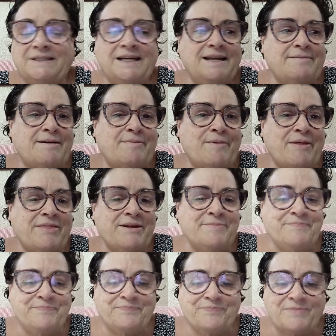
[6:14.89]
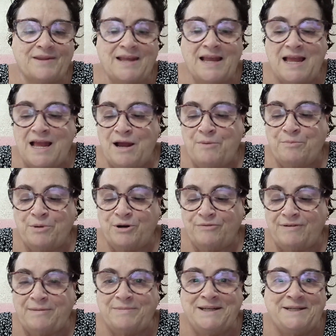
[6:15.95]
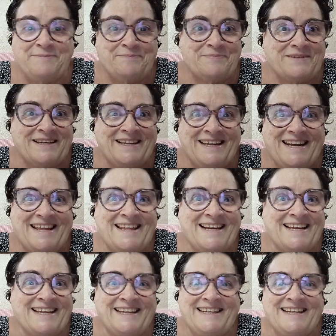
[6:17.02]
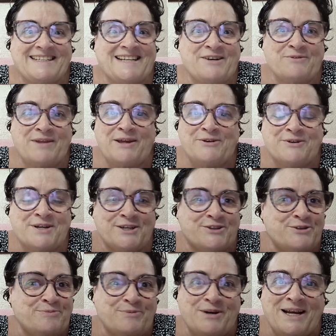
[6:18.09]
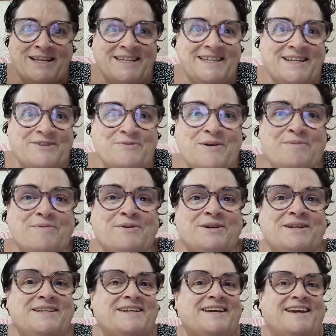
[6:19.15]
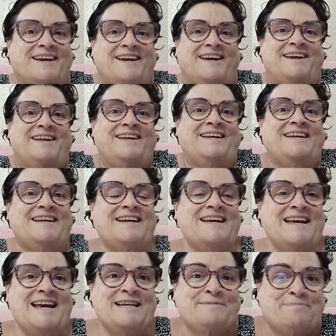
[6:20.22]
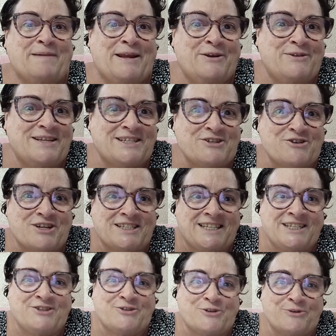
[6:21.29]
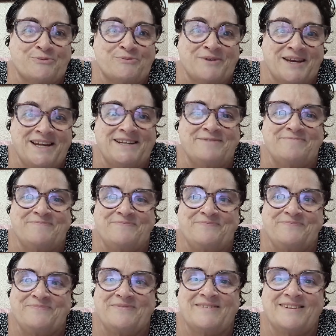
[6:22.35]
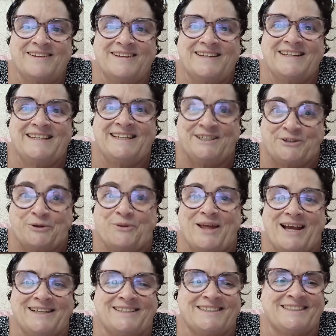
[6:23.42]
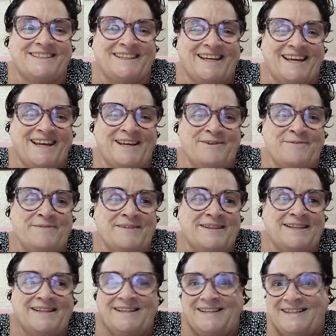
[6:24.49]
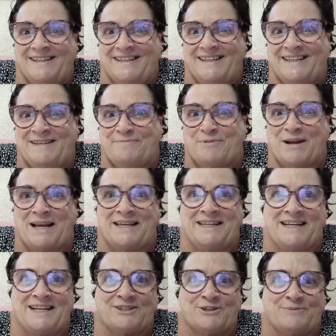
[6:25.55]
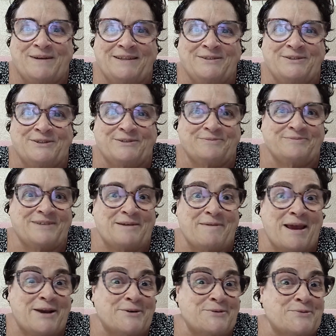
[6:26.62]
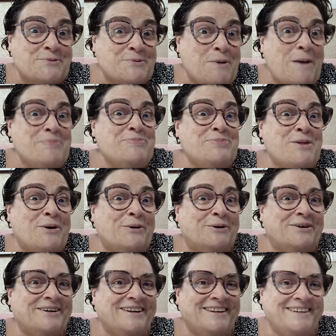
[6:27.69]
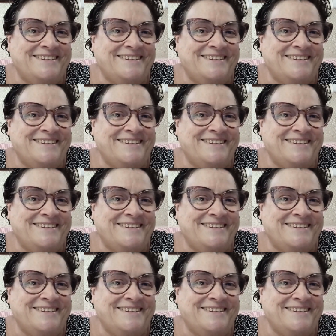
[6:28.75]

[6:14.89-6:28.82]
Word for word: ¿Qué le vamos a hacer? Bueno, family, que nada, que quería saludaros, que estoy por aquí de nuevo y que Espero y deseo que estéis todos bien y todas, ¿eh? Y por aquí de asomando, de vez en cuando,